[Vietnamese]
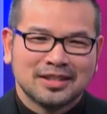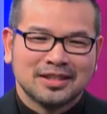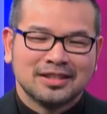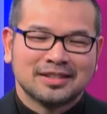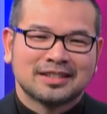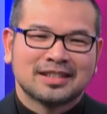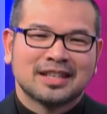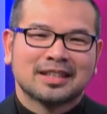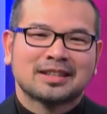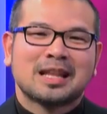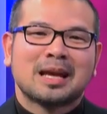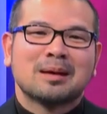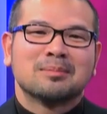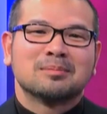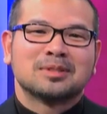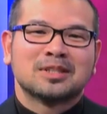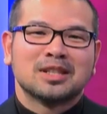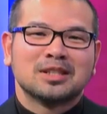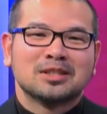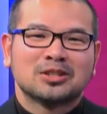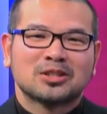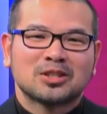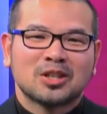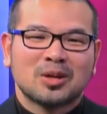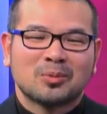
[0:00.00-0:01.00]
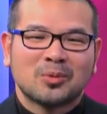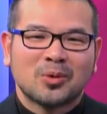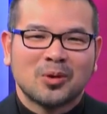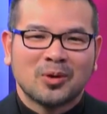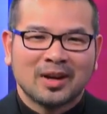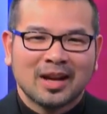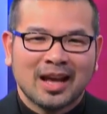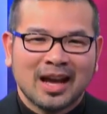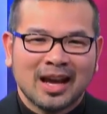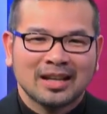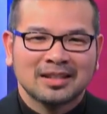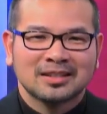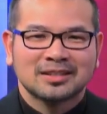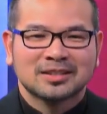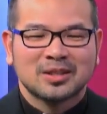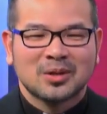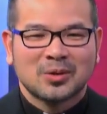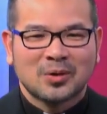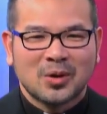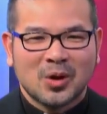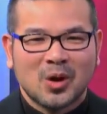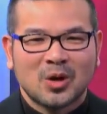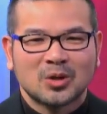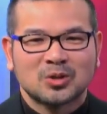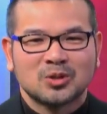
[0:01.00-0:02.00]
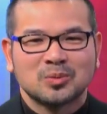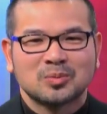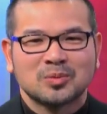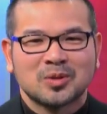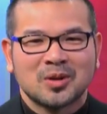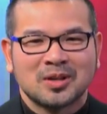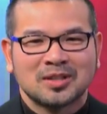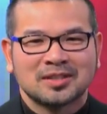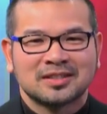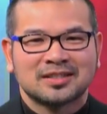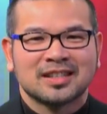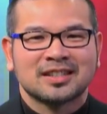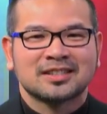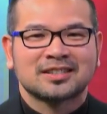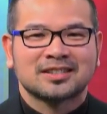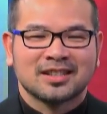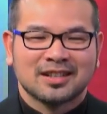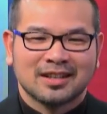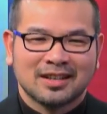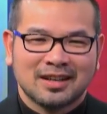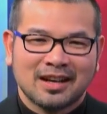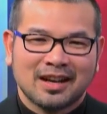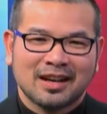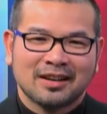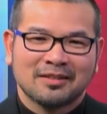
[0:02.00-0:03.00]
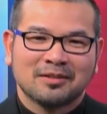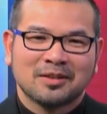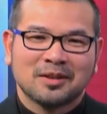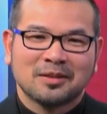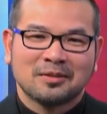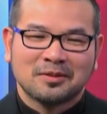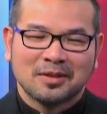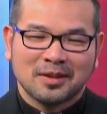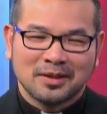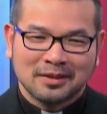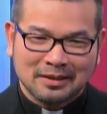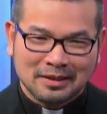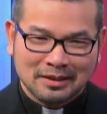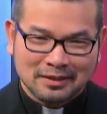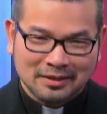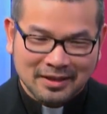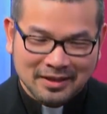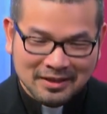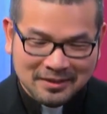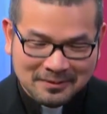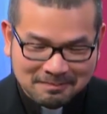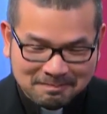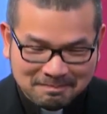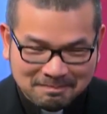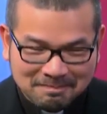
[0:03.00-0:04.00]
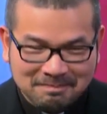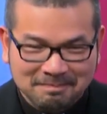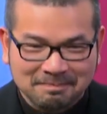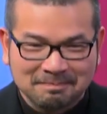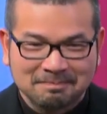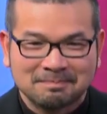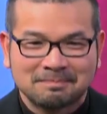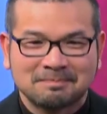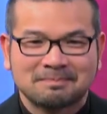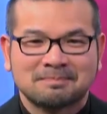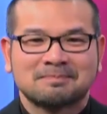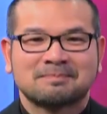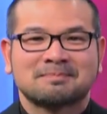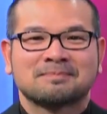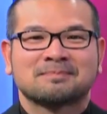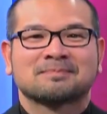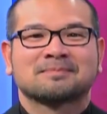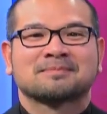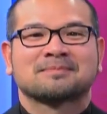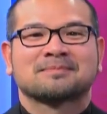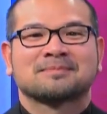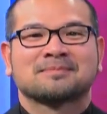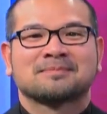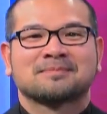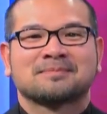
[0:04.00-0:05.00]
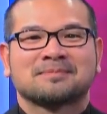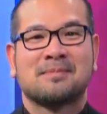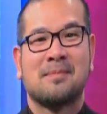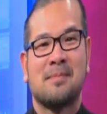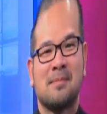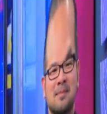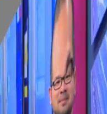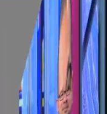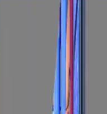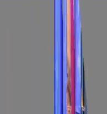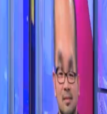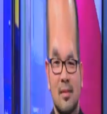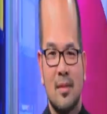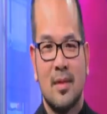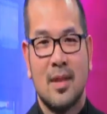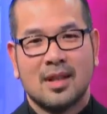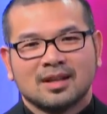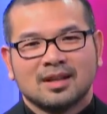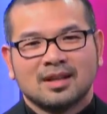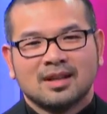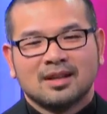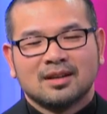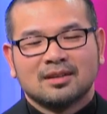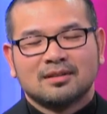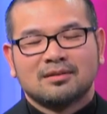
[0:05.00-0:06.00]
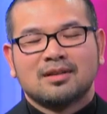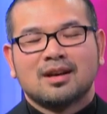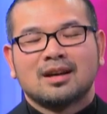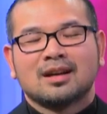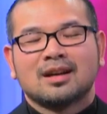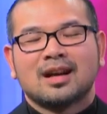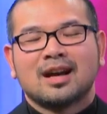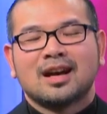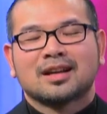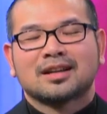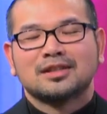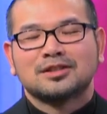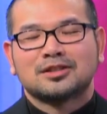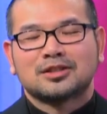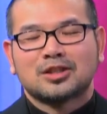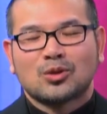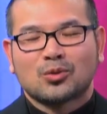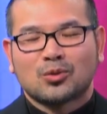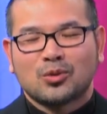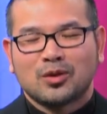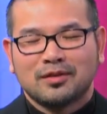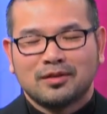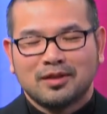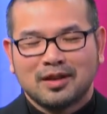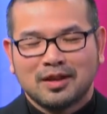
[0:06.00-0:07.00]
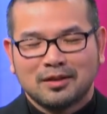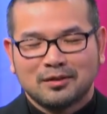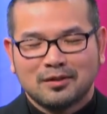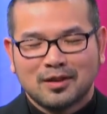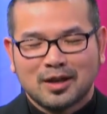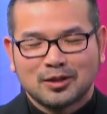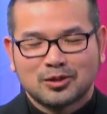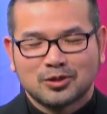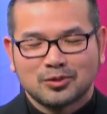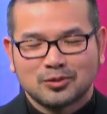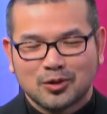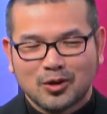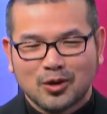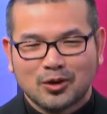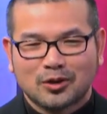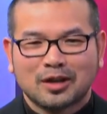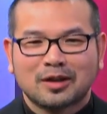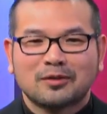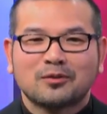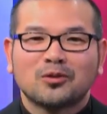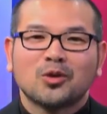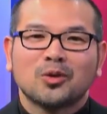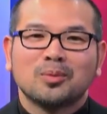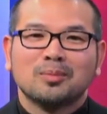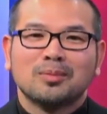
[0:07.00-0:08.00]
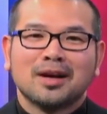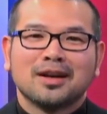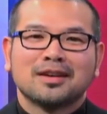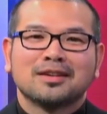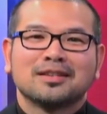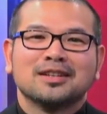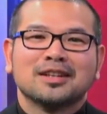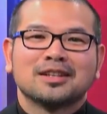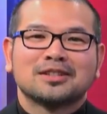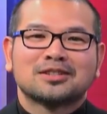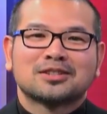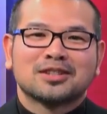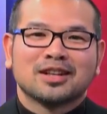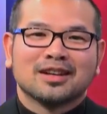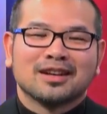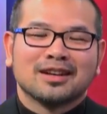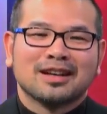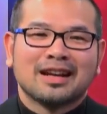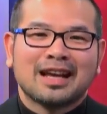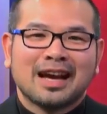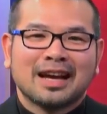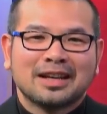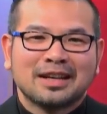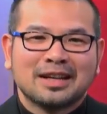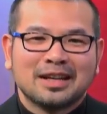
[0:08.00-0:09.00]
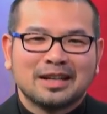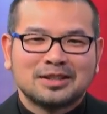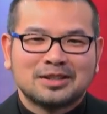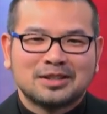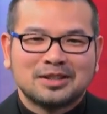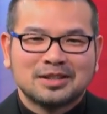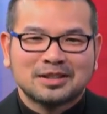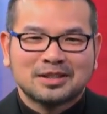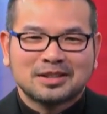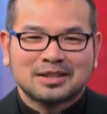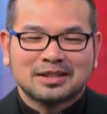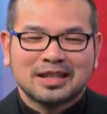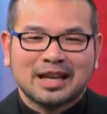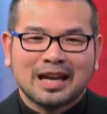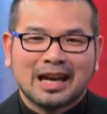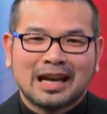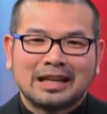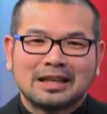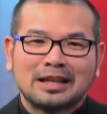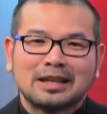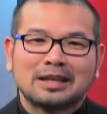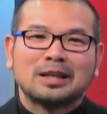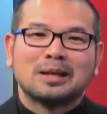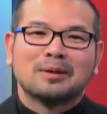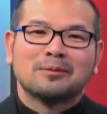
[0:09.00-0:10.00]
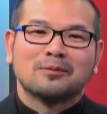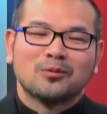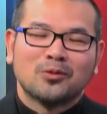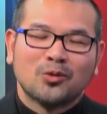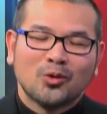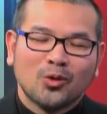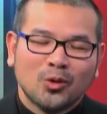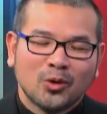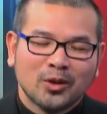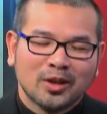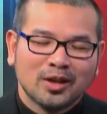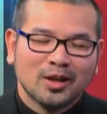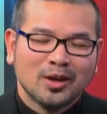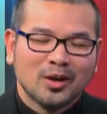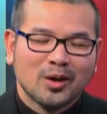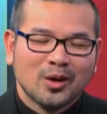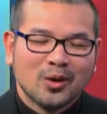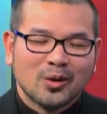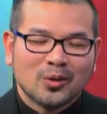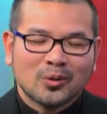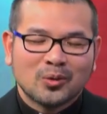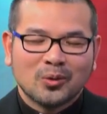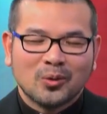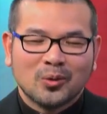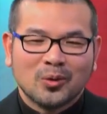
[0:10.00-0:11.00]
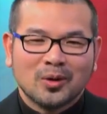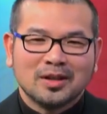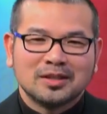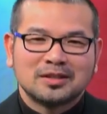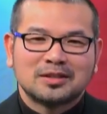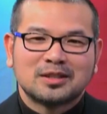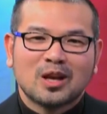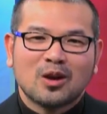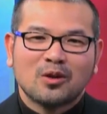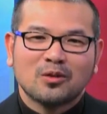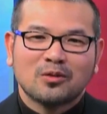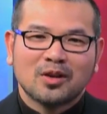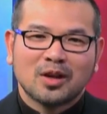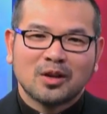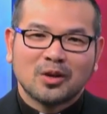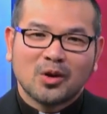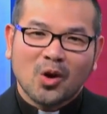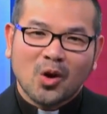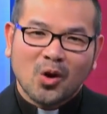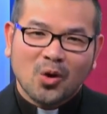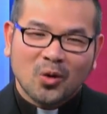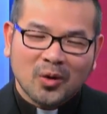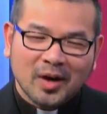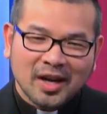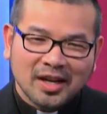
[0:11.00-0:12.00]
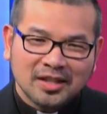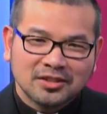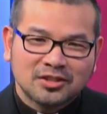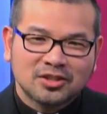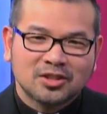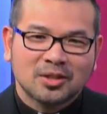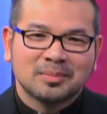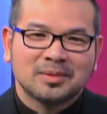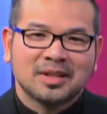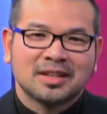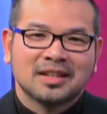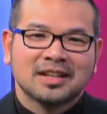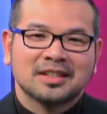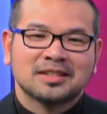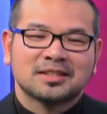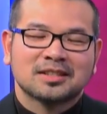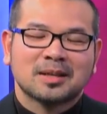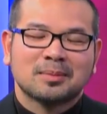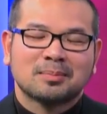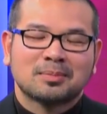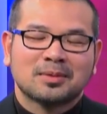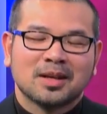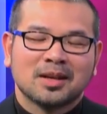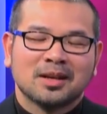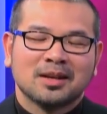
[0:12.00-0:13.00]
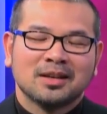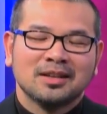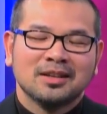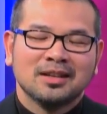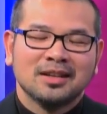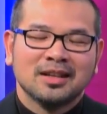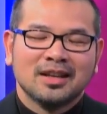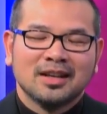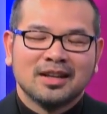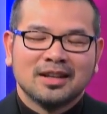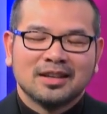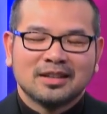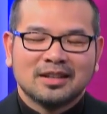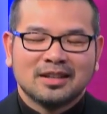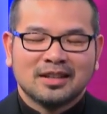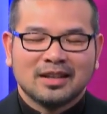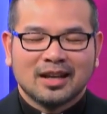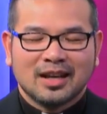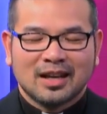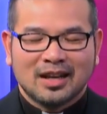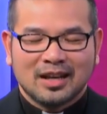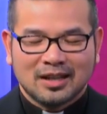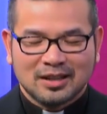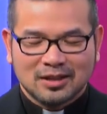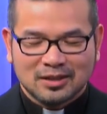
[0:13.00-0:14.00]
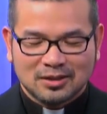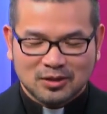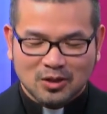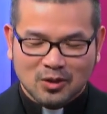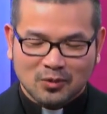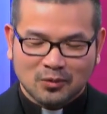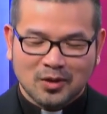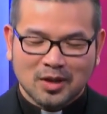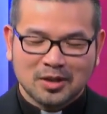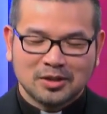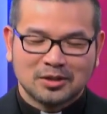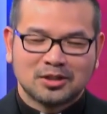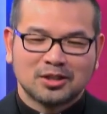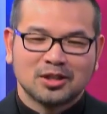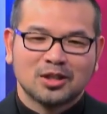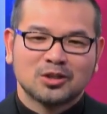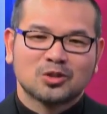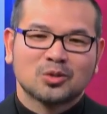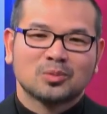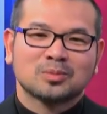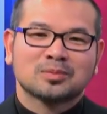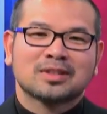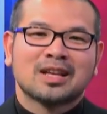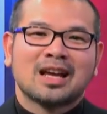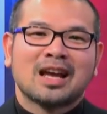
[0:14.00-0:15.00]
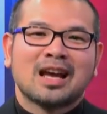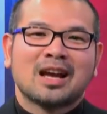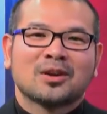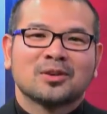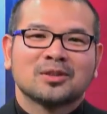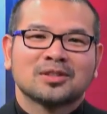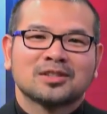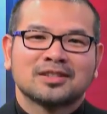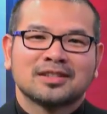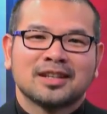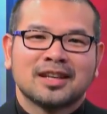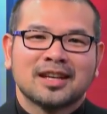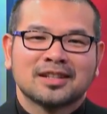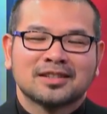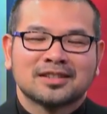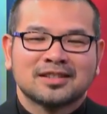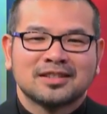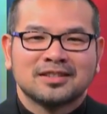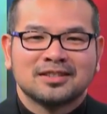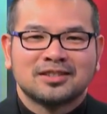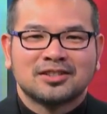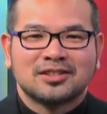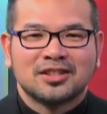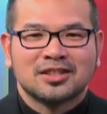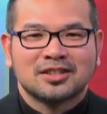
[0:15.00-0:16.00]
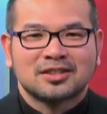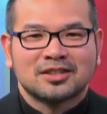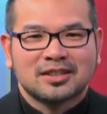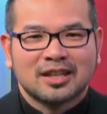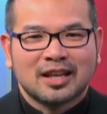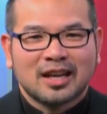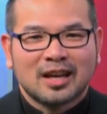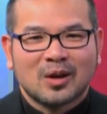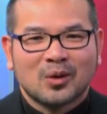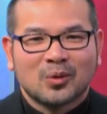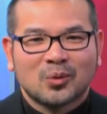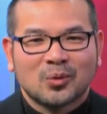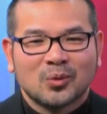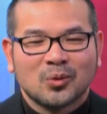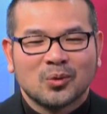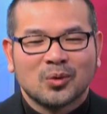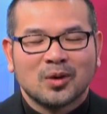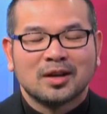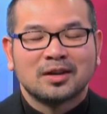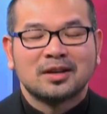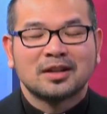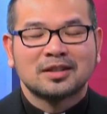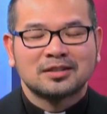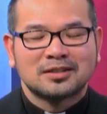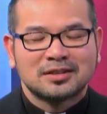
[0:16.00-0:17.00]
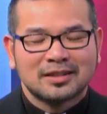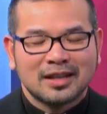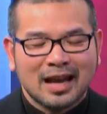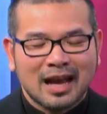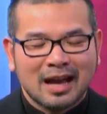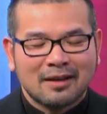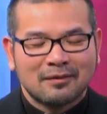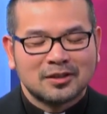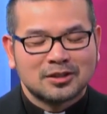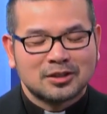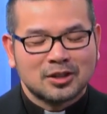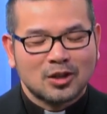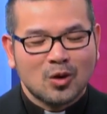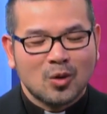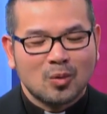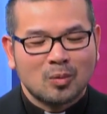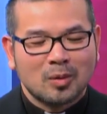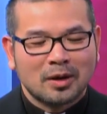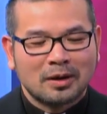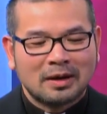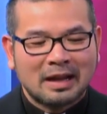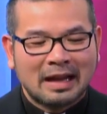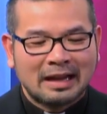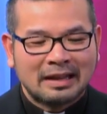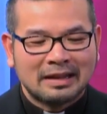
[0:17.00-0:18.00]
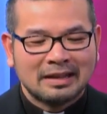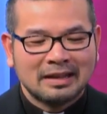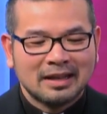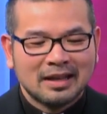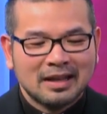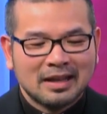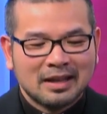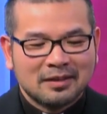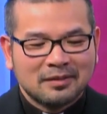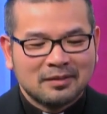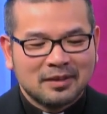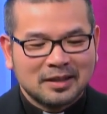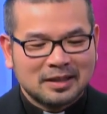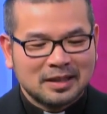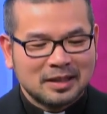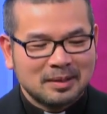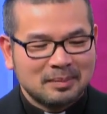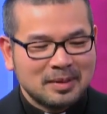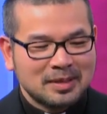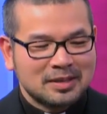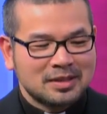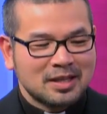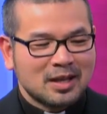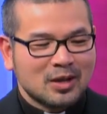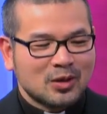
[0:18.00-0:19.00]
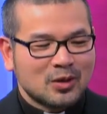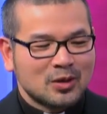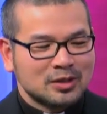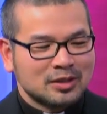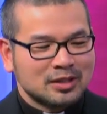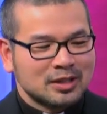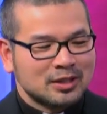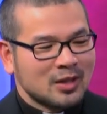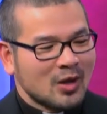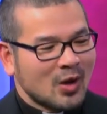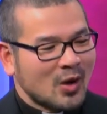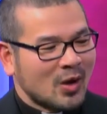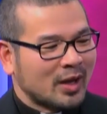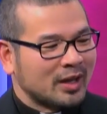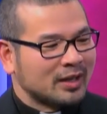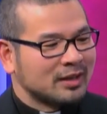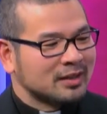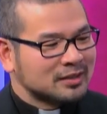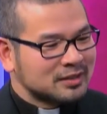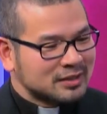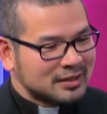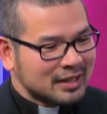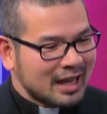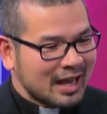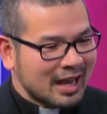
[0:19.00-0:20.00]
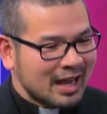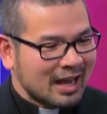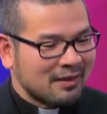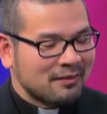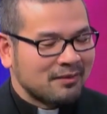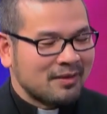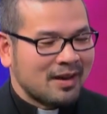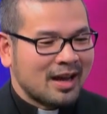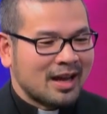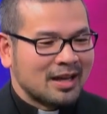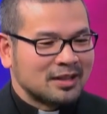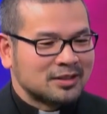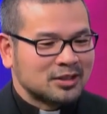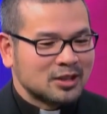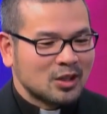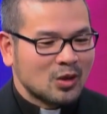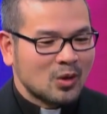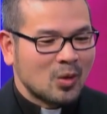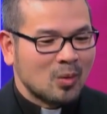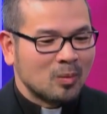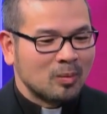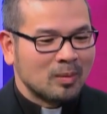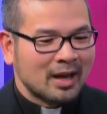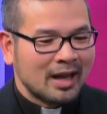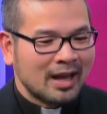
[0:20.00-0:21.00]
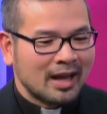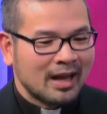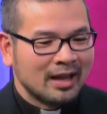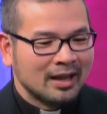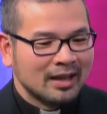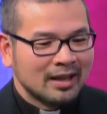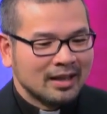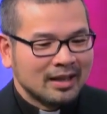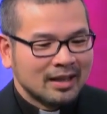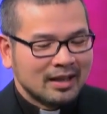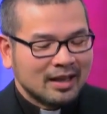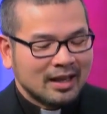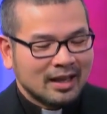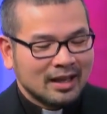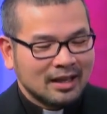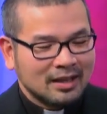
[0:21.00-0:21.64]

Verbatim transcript: chương trình sẽ tạm dừng trong đôi lát sau đó chúng con sẽ trở lại với phần tin tức okay. Vâng, à, kính chào quý vị và chúng con rất vui mừng được trở lại để chia sẻ những niềm vui của giáo phận Orange trong những ngày sắp tới. Thì à, trong phần trước chúng ta có nghe sự chia sẻ của Đức Cha và Cha Hùng ở đây. Vậy thì bây giờ con xin hỏi Đức Cha và Cha Hùng là